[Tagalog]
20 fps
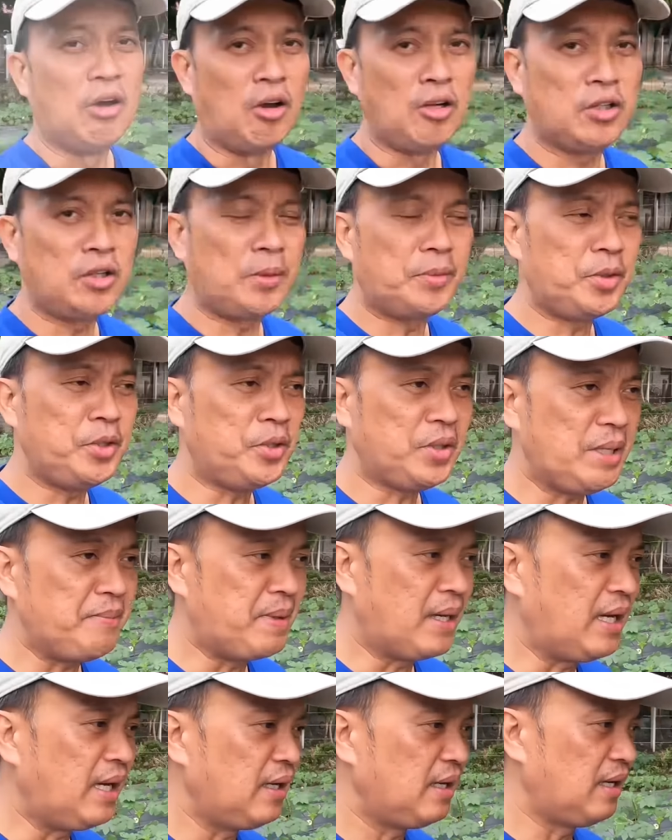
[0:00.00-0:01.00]
Although po yung
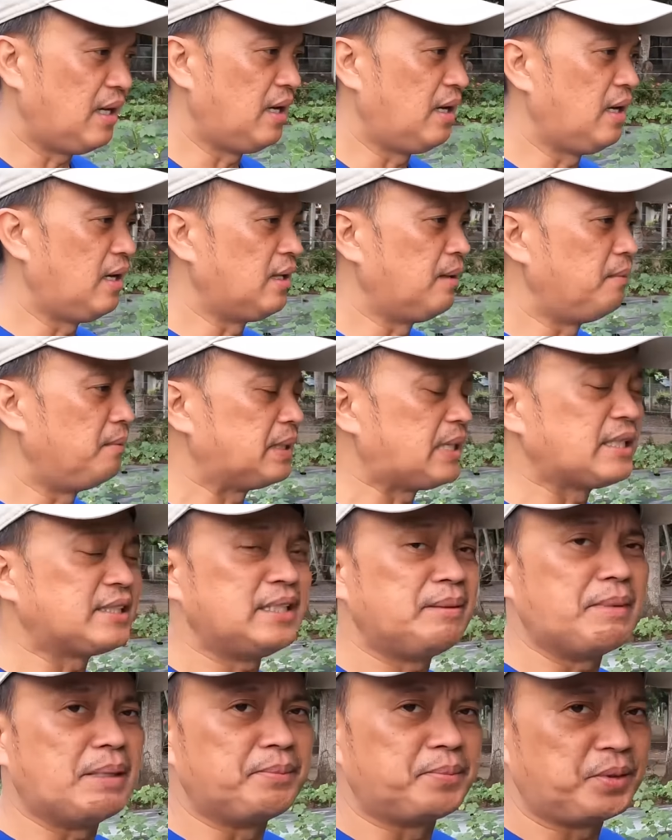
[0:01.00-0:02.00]
iba, uh, mataas
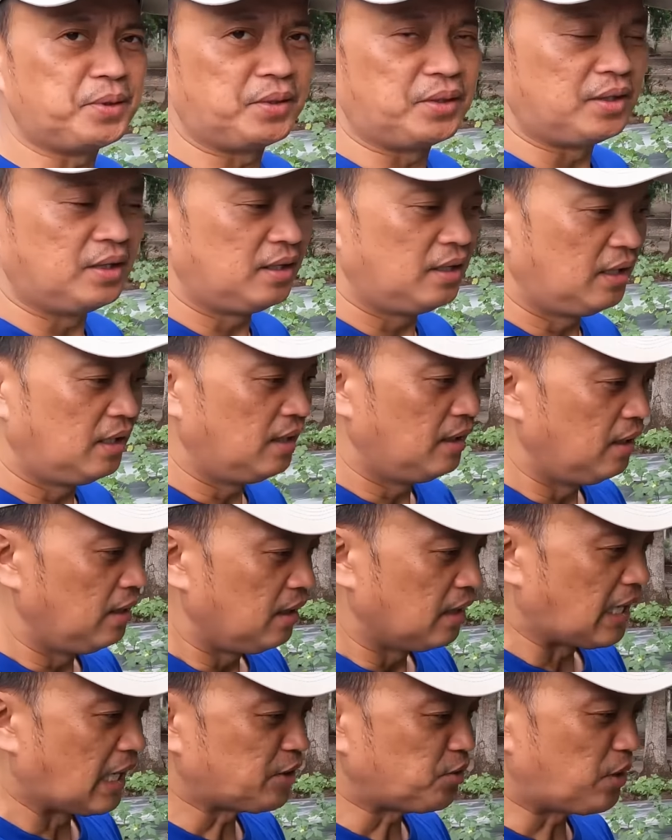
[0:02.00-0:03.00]
naman po
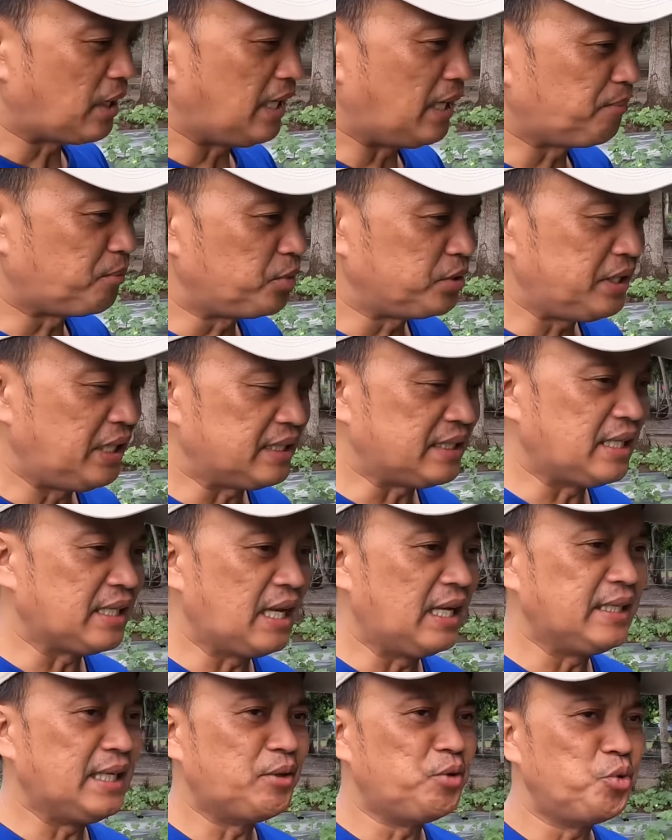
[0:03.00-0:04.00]
Kaso nga lang po sila
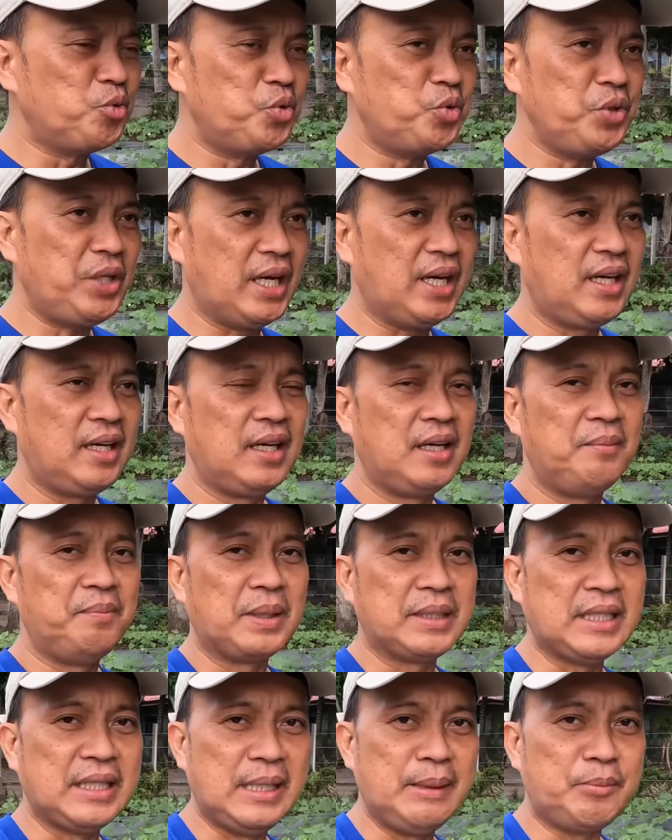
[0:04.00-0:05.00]
talaga ang nangunguna
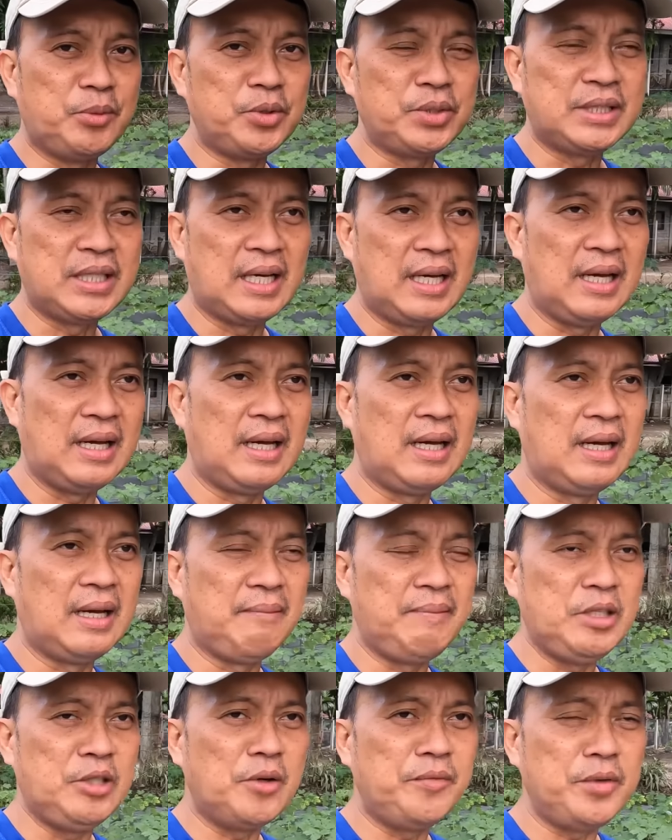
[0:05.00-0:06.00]
pagdating po sa
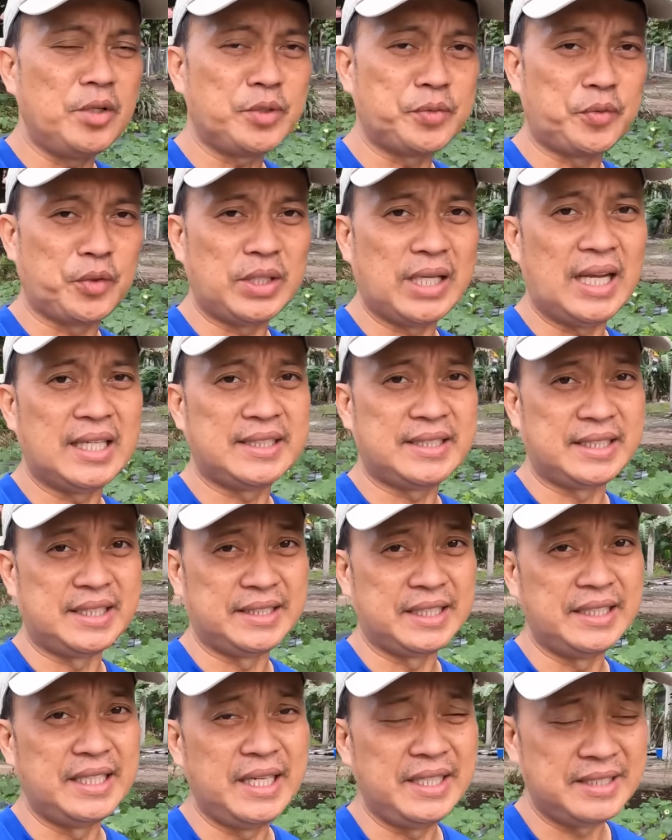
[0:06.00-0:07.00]
video views for the last
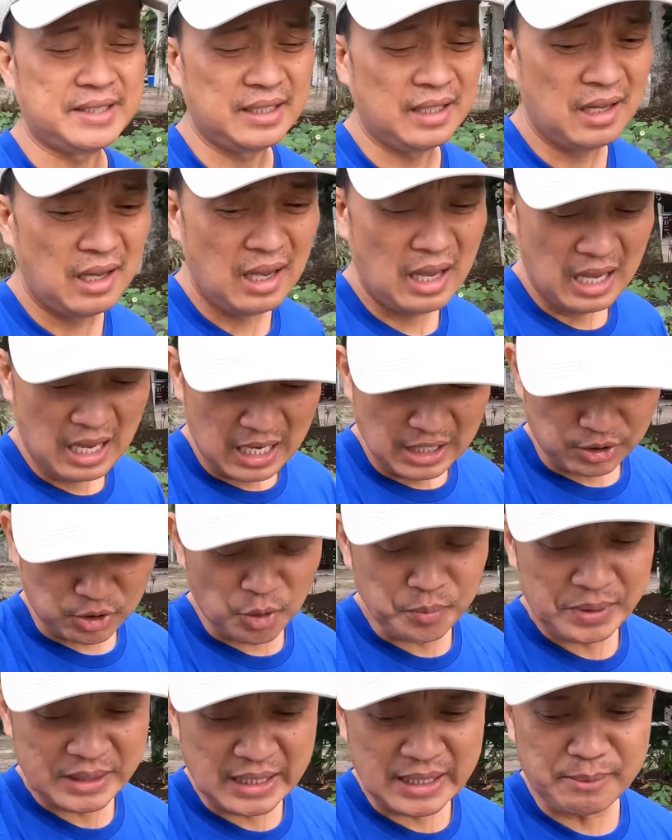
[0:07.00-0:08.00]
30 days. So
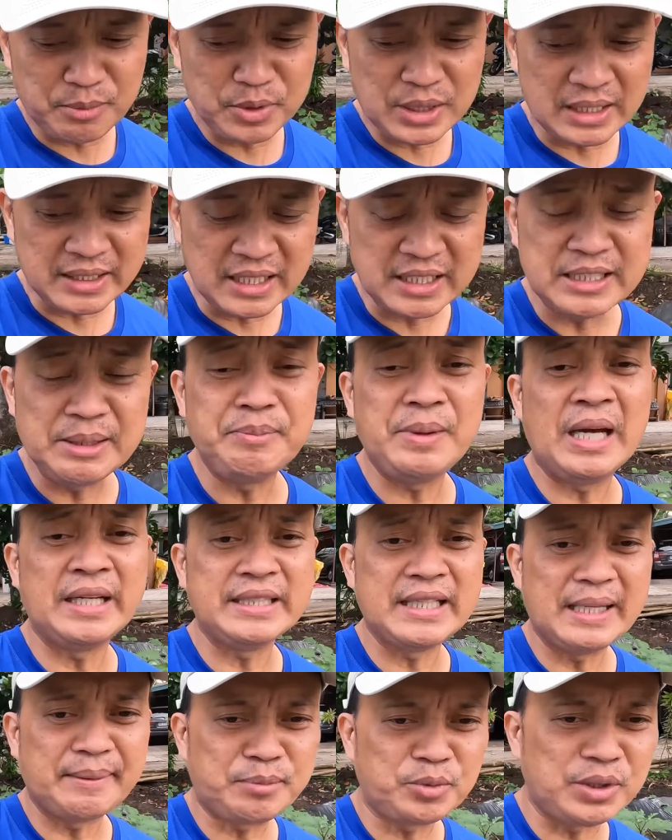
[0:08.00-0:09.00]
umpisa na po natin, simplihan
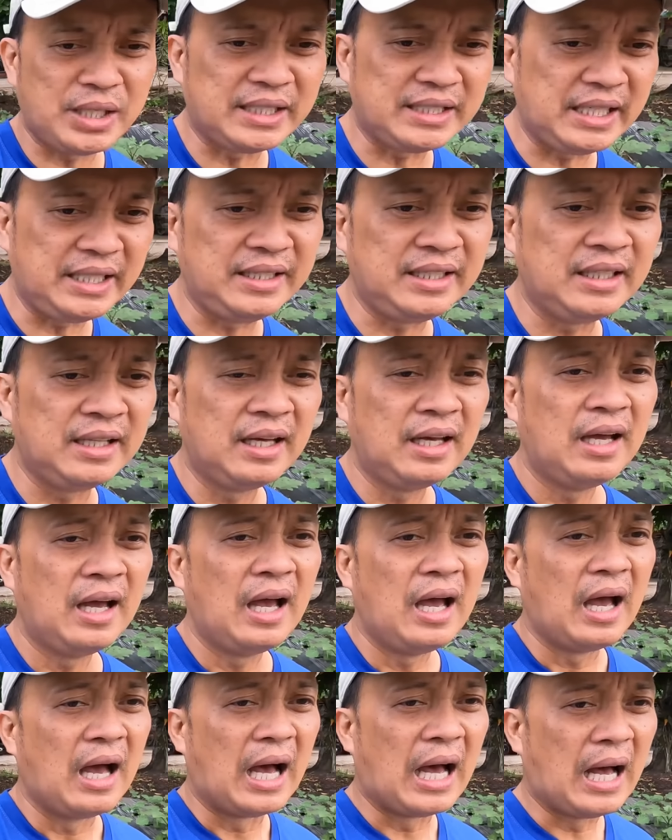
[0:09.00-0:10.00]
na lang po natin.
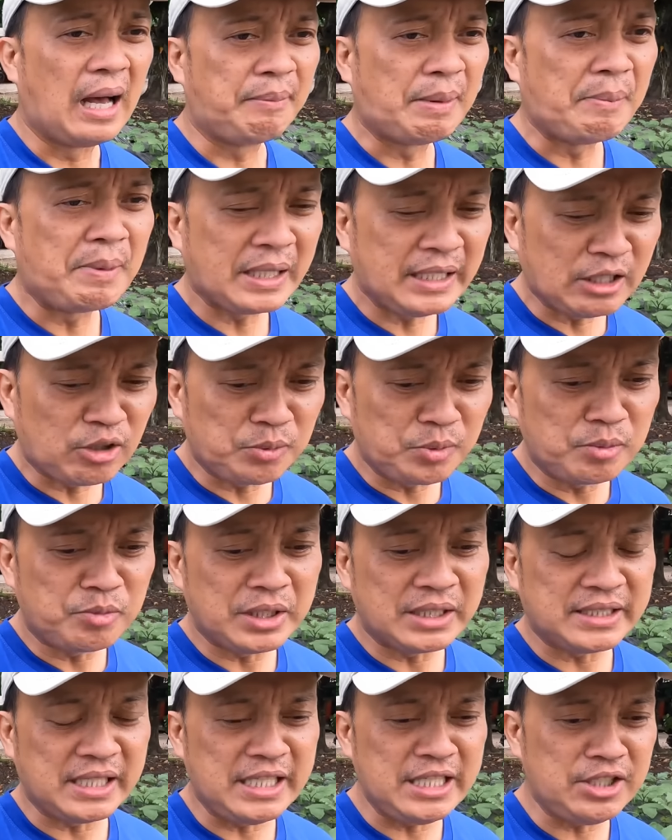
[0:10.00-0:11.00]
Uh, papakita ko po
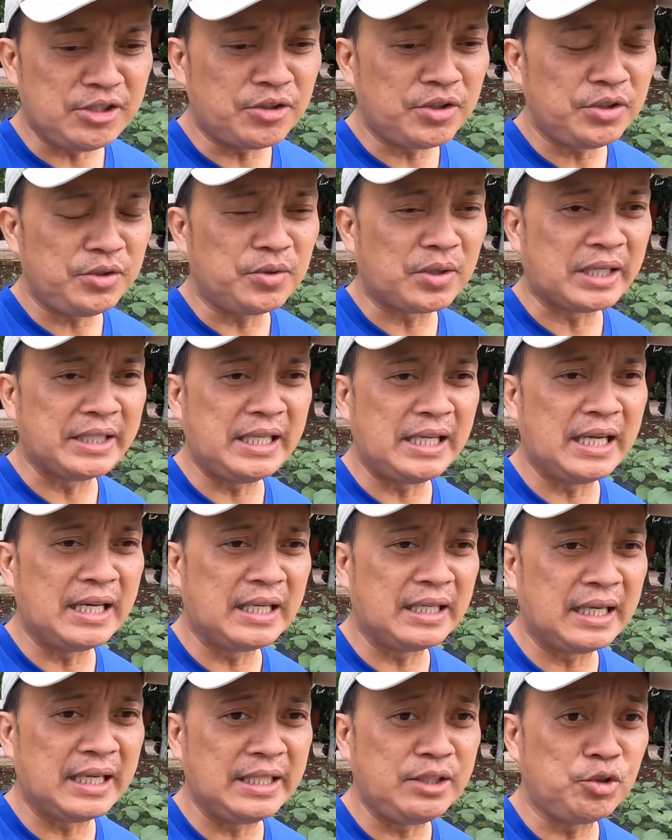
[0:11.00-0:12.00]
muna sa inyo yung
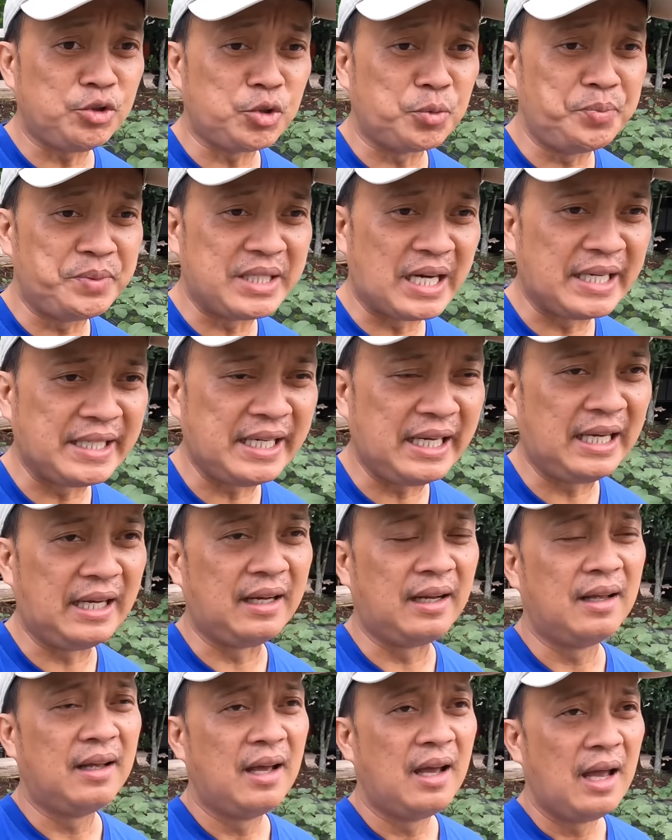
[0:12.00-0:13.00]
kanilang uh, YouTube
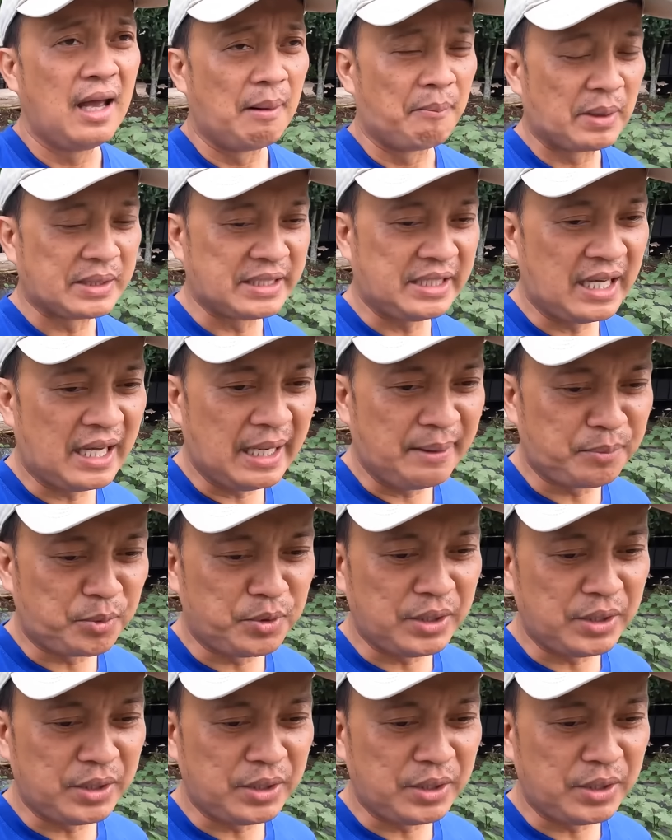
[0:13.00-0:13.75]
channel. Pasadahan